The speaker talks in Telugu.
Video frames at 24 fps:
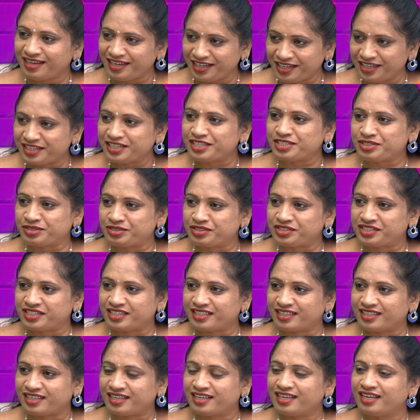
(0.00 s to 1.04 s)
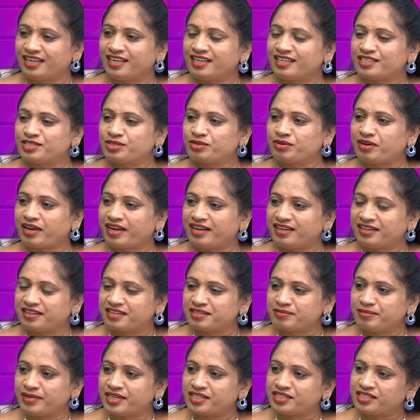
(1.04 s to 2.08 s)
ఇంట్రెస్ట్ వచ్చింది సో ఆ ఇంట్రెస్ట్
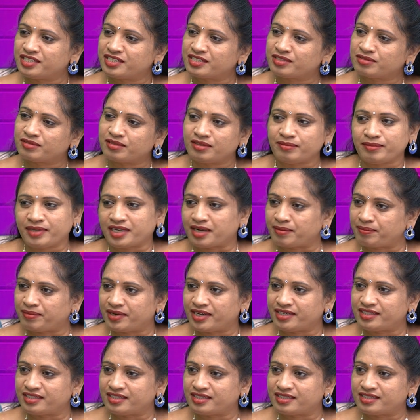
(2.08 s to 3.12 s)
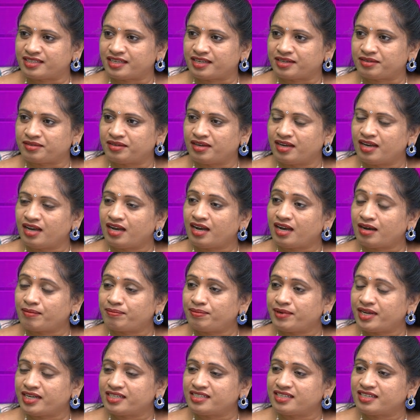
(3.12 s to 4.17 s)
బేస్ చేసుకుని మీరు అప్లై చేశారు
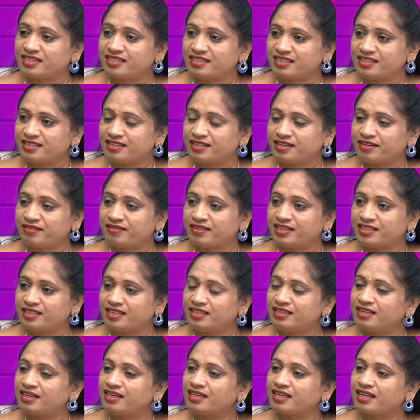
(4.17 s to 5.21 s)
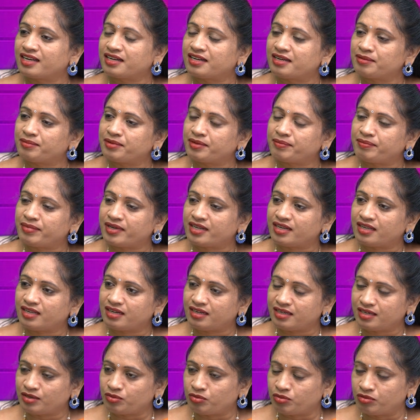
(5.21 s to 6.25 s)
అప్లై చేసిన తర్వాత దానికి ఎట్లా ప్రిపేర్
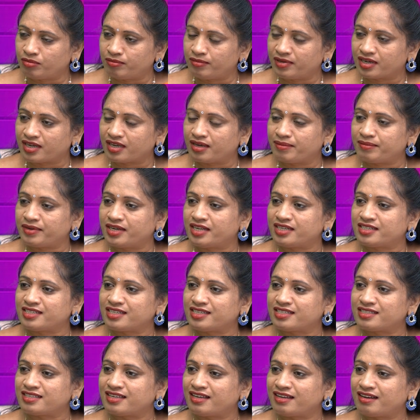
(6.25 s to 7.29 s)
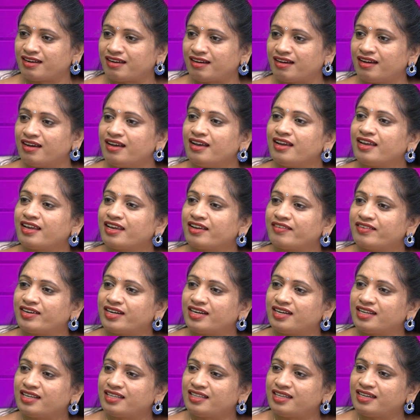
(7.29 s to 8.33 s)
అయ్యారంటే హోంవర్క్ ఏమైనా చేశారా
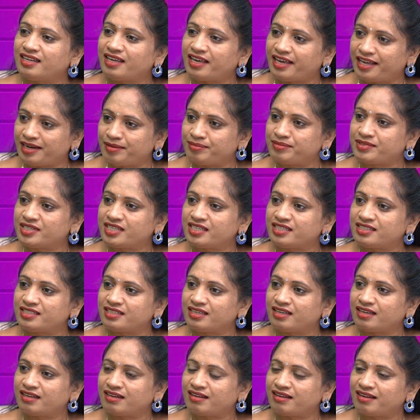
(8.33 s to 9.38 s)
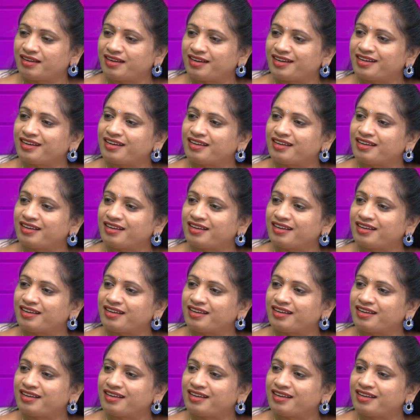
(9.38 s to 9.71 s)
ఎవరైనా ఏదైనా హెల్ప్ చేశారా ఎట్లా